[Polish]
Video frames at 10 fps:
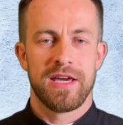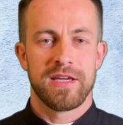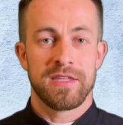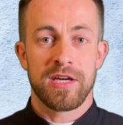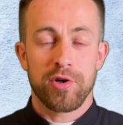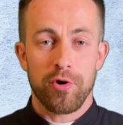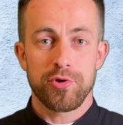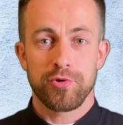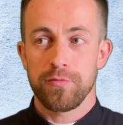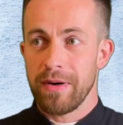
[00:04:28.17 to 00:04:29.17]
Niech
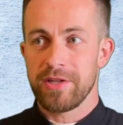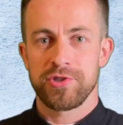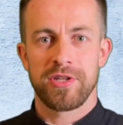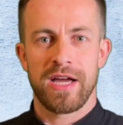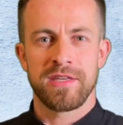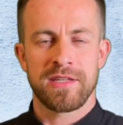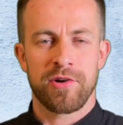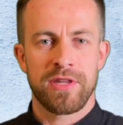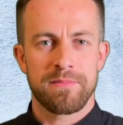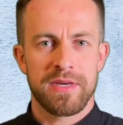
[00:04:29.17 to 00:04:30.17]
Kościół patrzy na nich jako
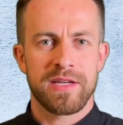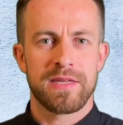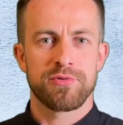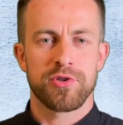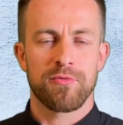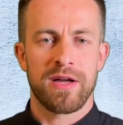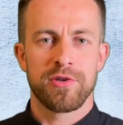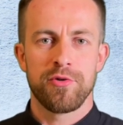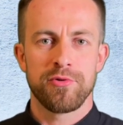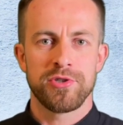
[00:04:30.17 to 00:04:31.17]
na piękne przykłady
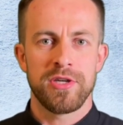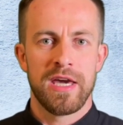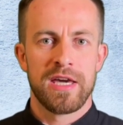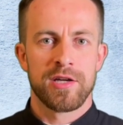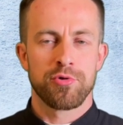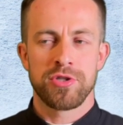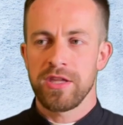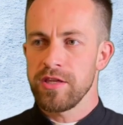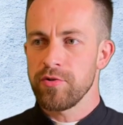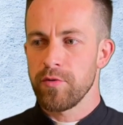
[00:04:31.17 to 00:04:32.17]
ludzi, którzy nie
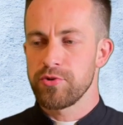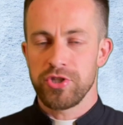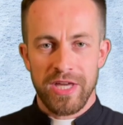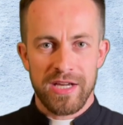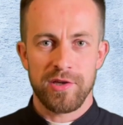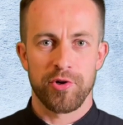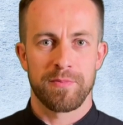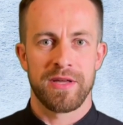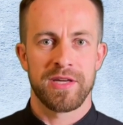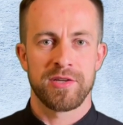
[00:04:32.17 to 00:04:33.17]
tylko przyjęli od
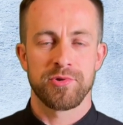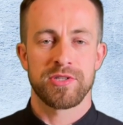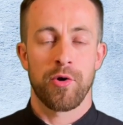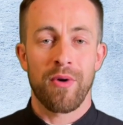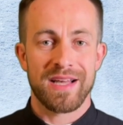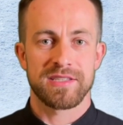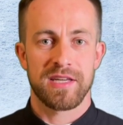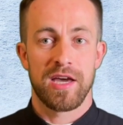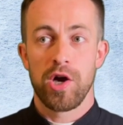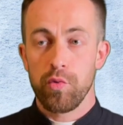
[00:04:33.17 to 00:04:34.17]
Pana Jezusa łaskę
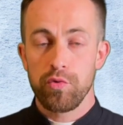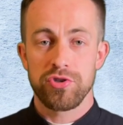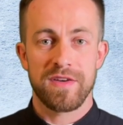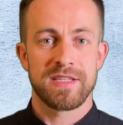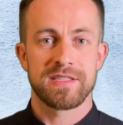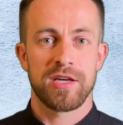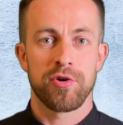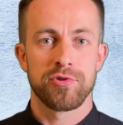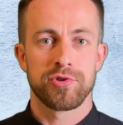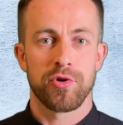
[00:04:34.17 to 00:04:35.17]

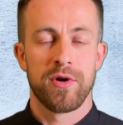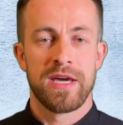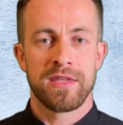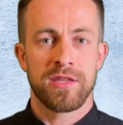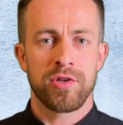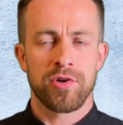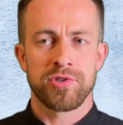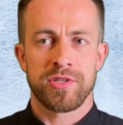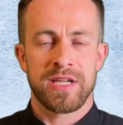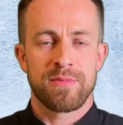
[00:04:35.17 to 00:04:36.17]
uświęcającą, nie tylko
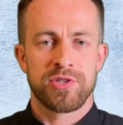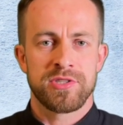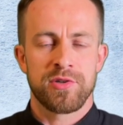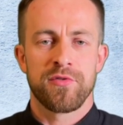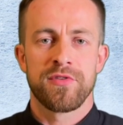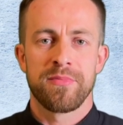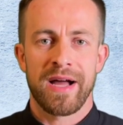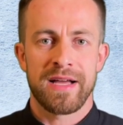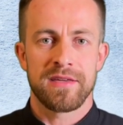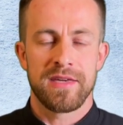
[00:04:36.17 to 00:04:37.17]
zostali przez Niego
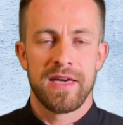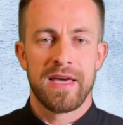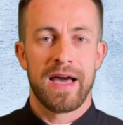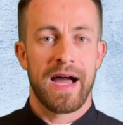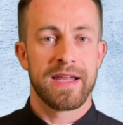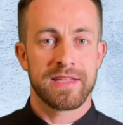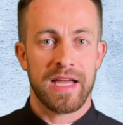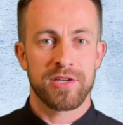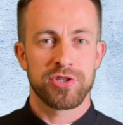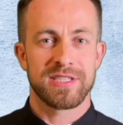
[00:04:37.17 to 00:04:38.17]
wybrani, ale
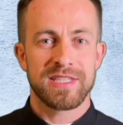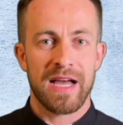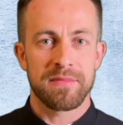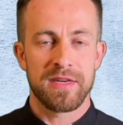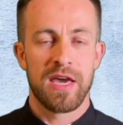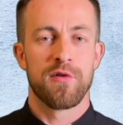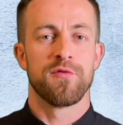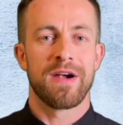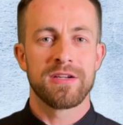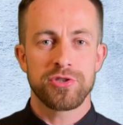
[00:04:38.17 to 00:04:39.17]
także sami
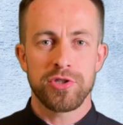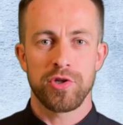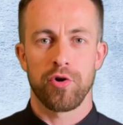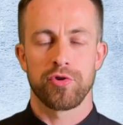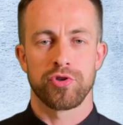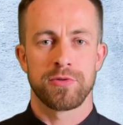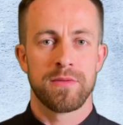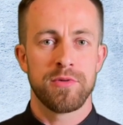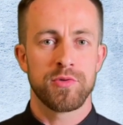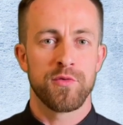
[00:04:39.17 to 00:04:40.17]
walczyli walczyli o to, żeby
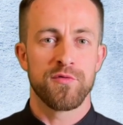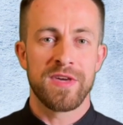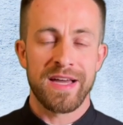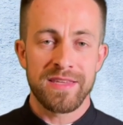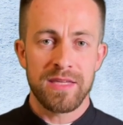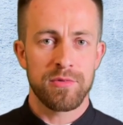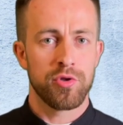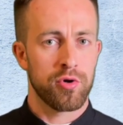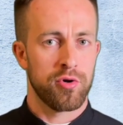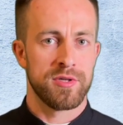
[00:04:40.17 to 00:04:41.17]
być mu wiernymi
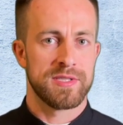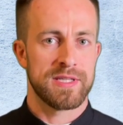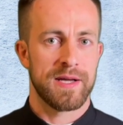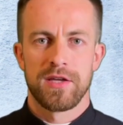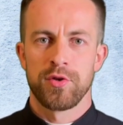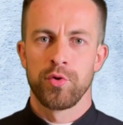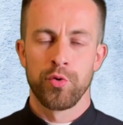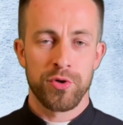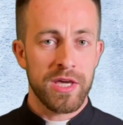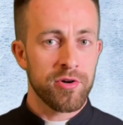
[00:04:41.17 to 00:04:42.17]
do końca.
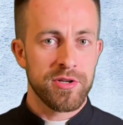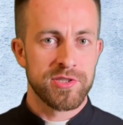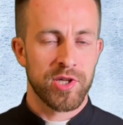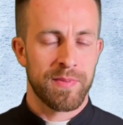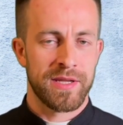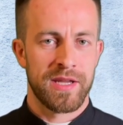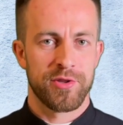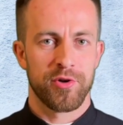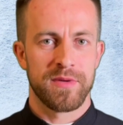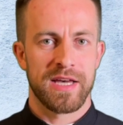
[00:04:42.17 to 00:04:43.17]
2 listopada
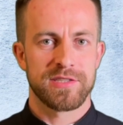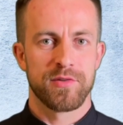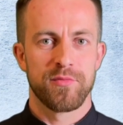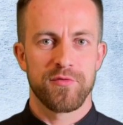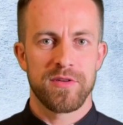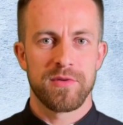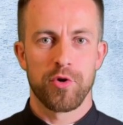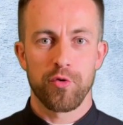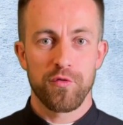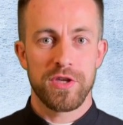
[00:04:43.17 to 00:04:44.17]
natomiast mówimy
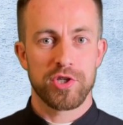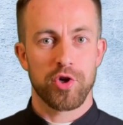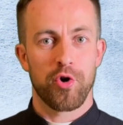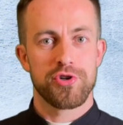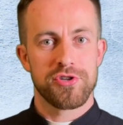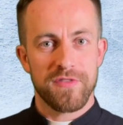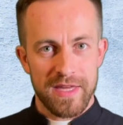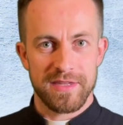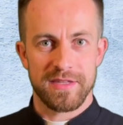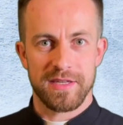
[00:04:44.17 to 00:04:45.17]
również o
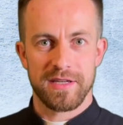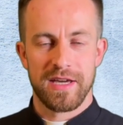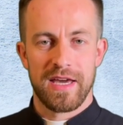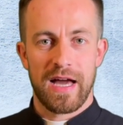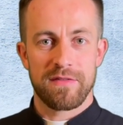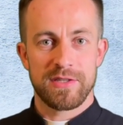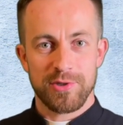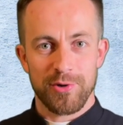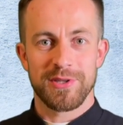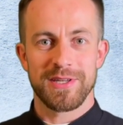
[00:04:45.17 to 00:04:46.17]
świętych, a więc
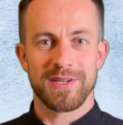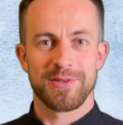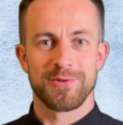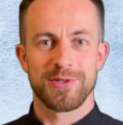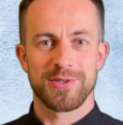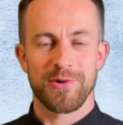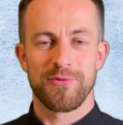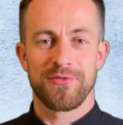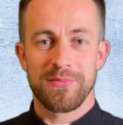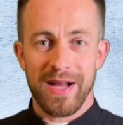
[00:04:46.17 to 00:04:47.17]
o tych, którzy są
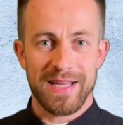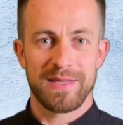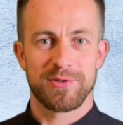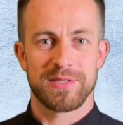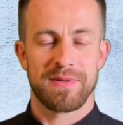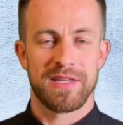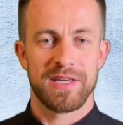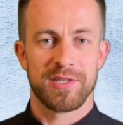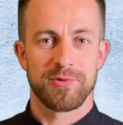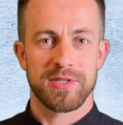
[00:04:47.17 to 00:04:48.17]
wybrani przez Pana
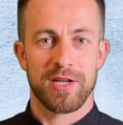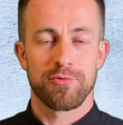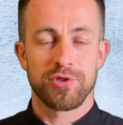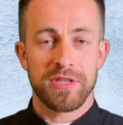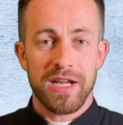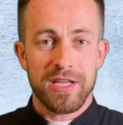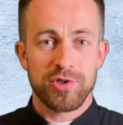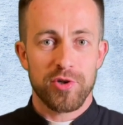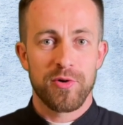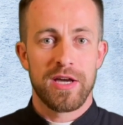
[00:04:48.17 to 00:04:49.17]
Jezusa, którzy
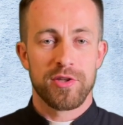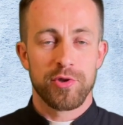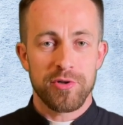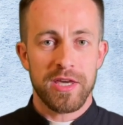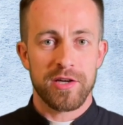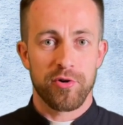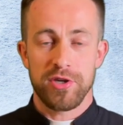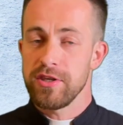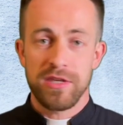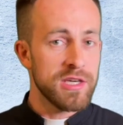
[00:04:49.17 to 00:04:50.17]
należą do Niego
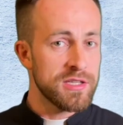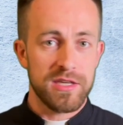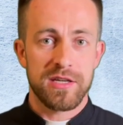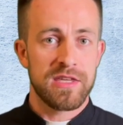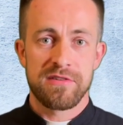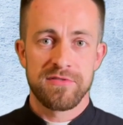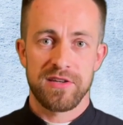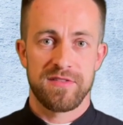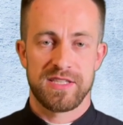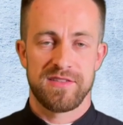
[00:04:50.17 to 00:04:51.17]
i nikt ich nie
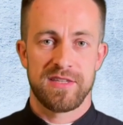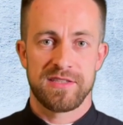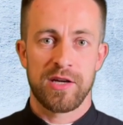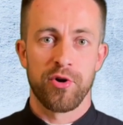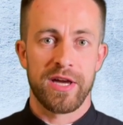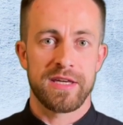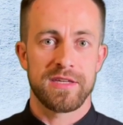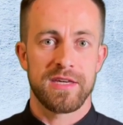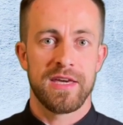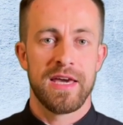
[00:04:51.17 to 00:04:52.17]
wyrwie z, z Jego ręki.